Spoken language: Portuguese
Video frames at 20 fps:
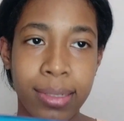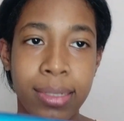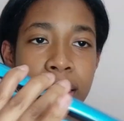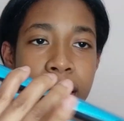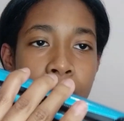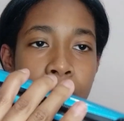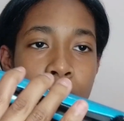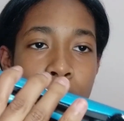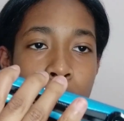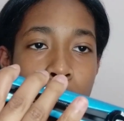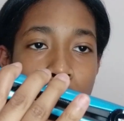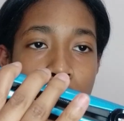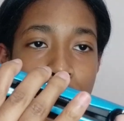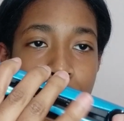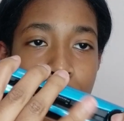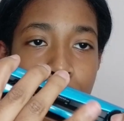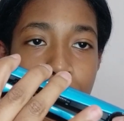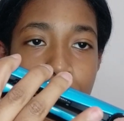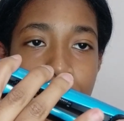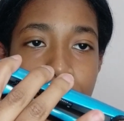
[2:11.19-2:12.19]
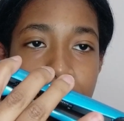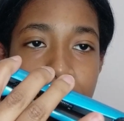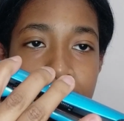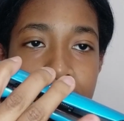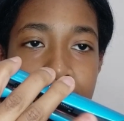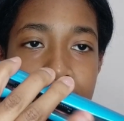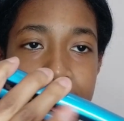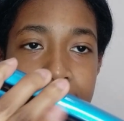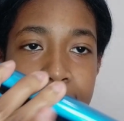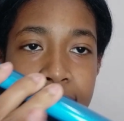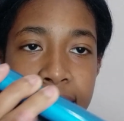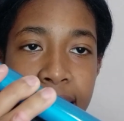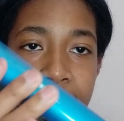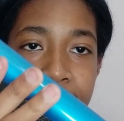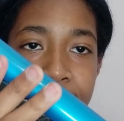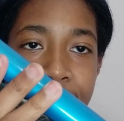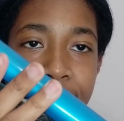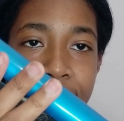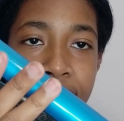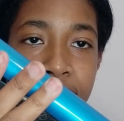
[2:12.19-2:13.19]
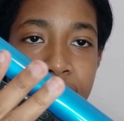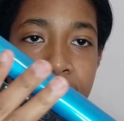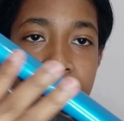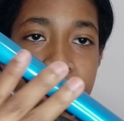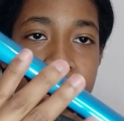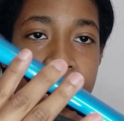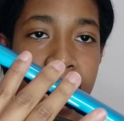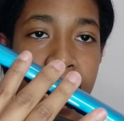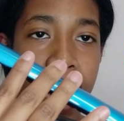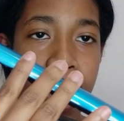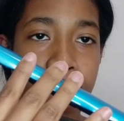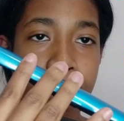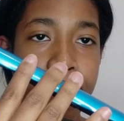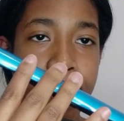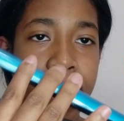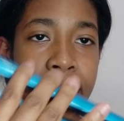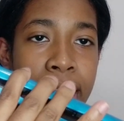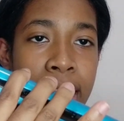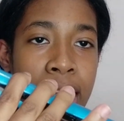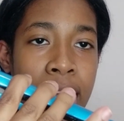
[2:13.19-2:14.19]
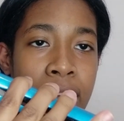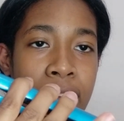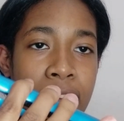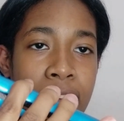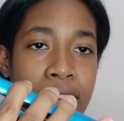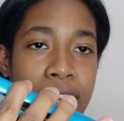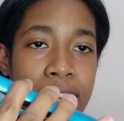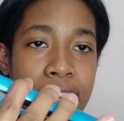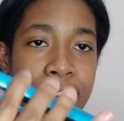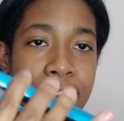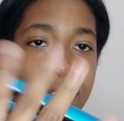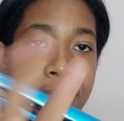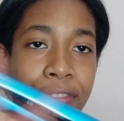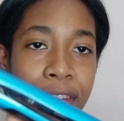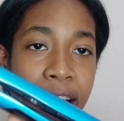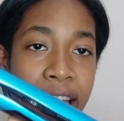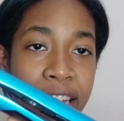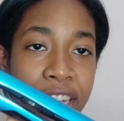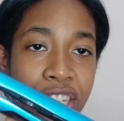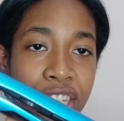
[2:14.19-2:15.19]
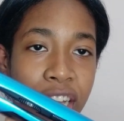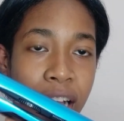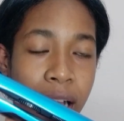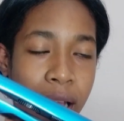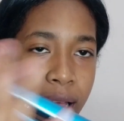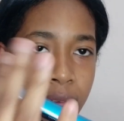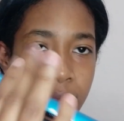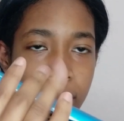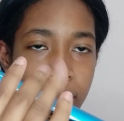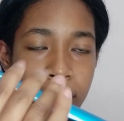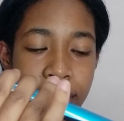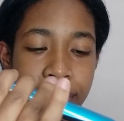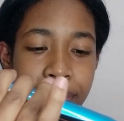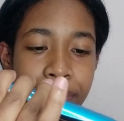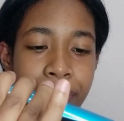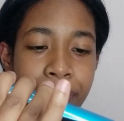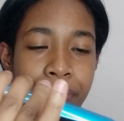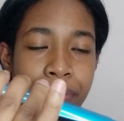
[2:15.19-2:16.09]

Então eu gosto muito aqui dessa travinha que abre e fecha ela.